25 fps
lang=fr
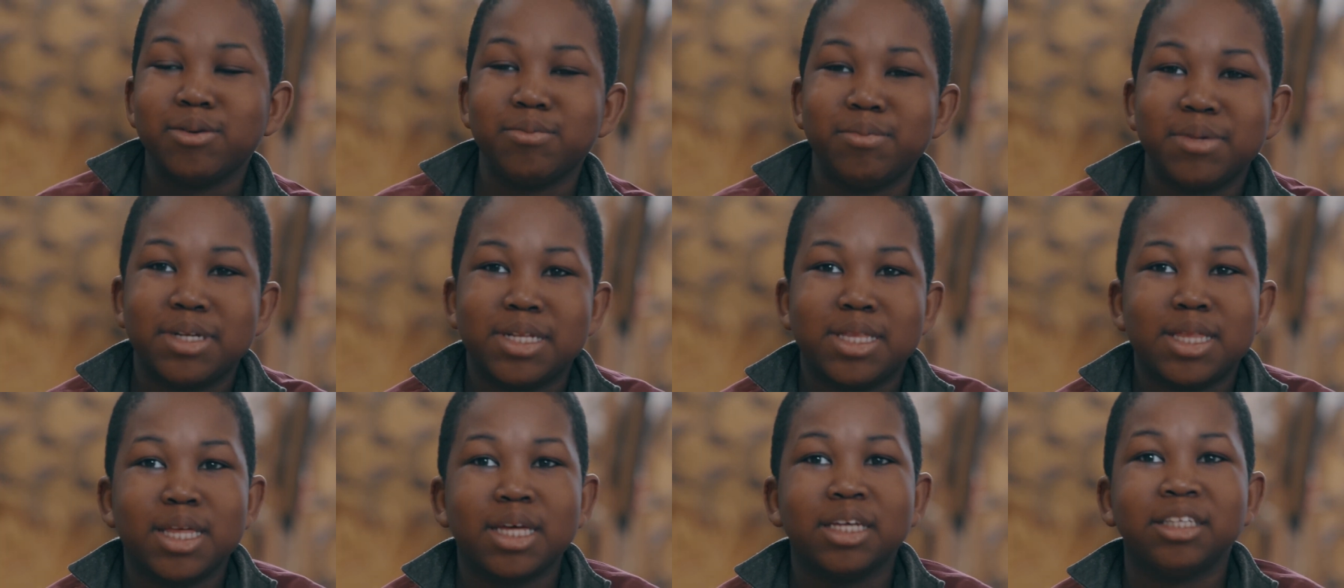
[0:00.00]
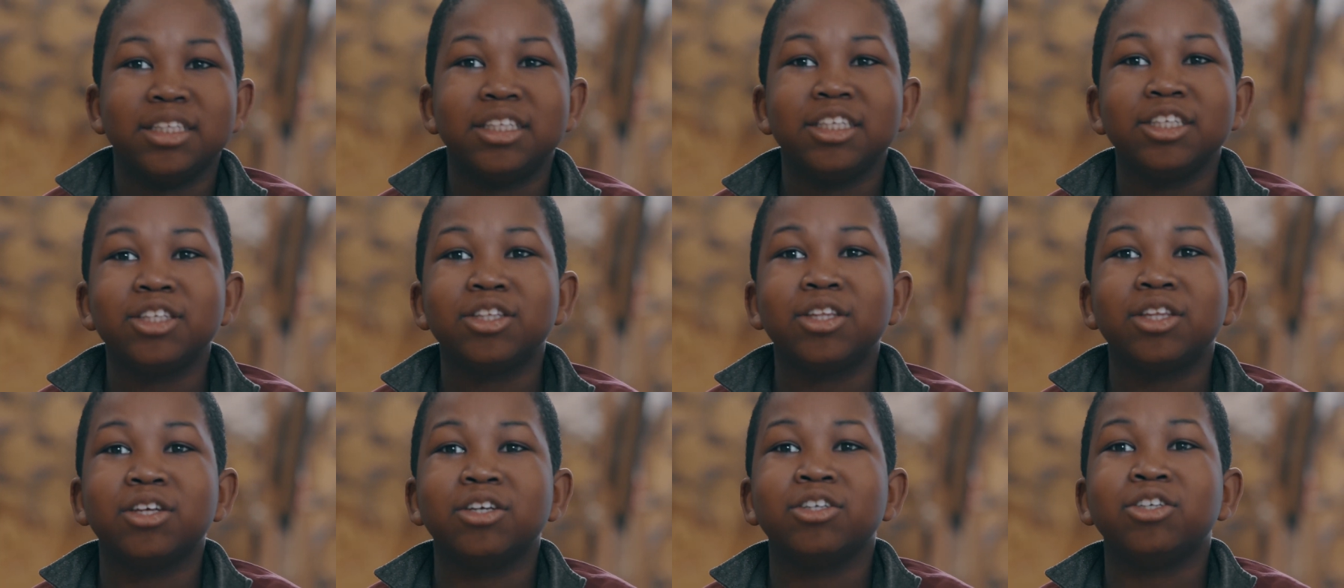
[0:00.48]
le médecin
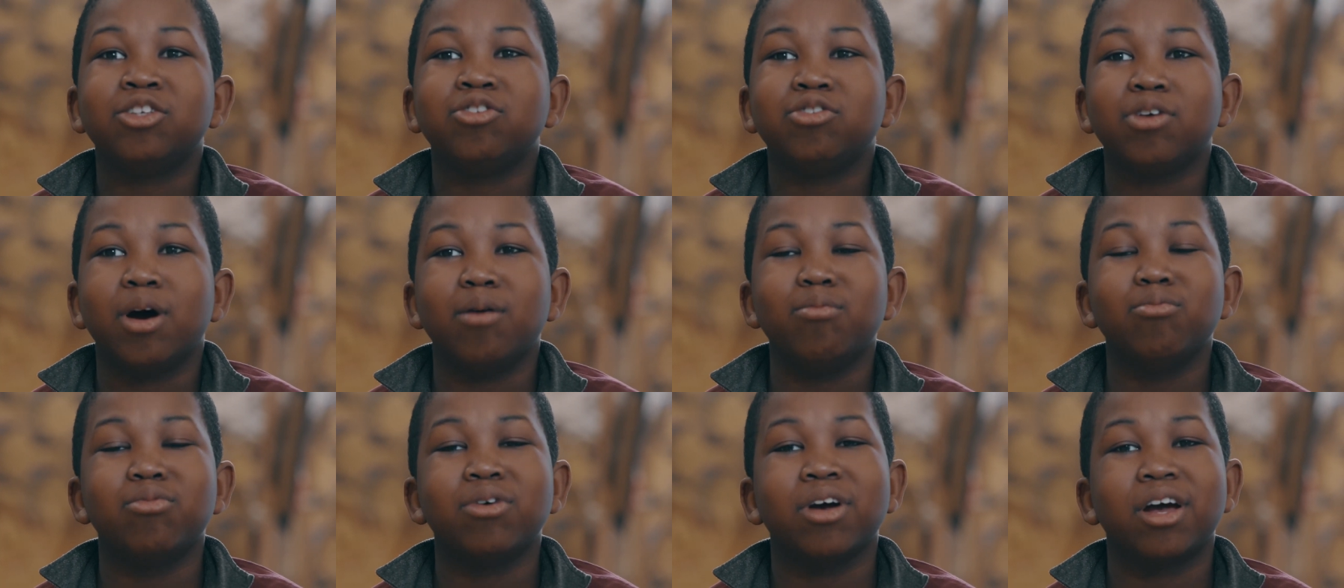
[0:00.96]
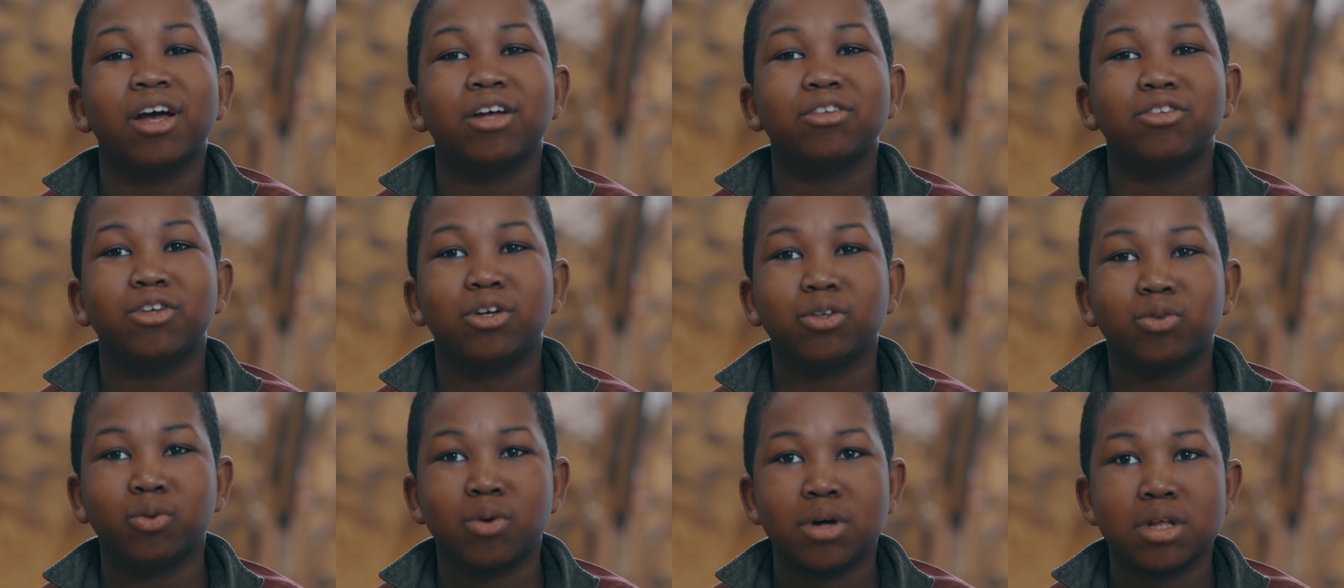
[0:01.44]
dit que tu vas mourir
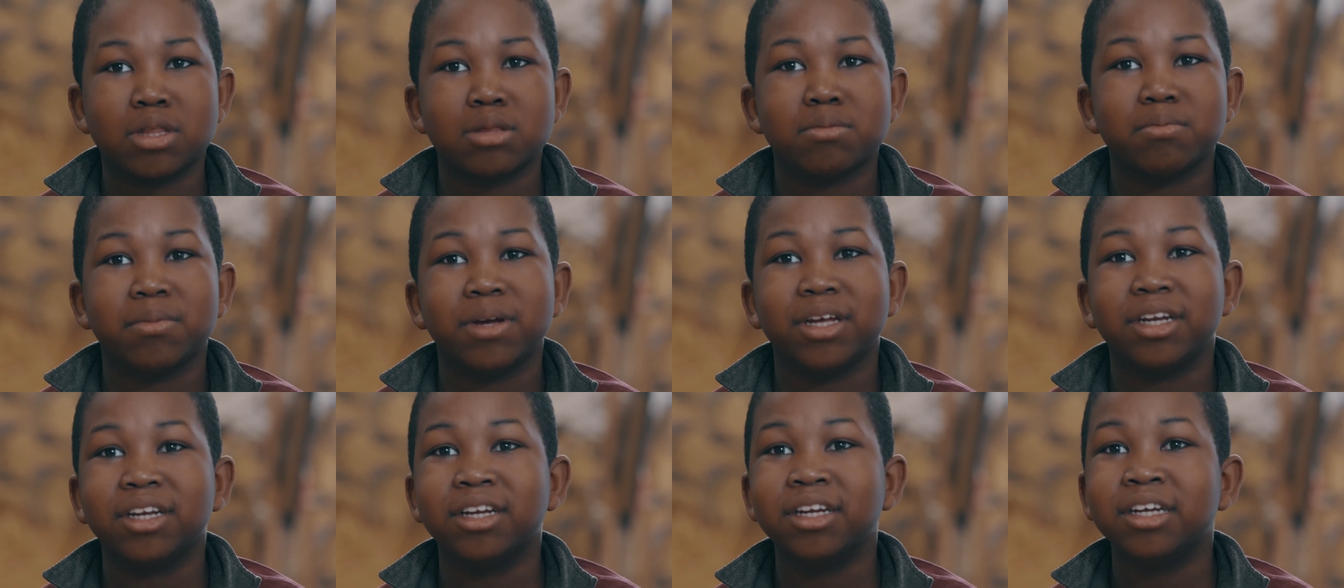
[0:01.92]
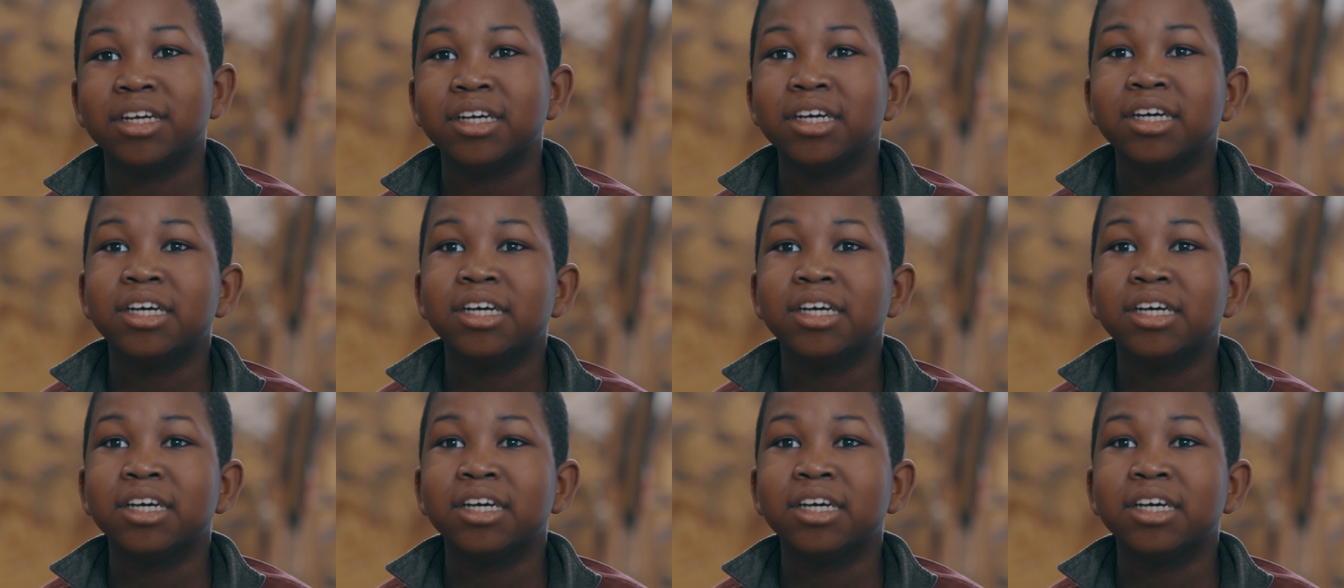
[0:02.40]
dans trois semaines,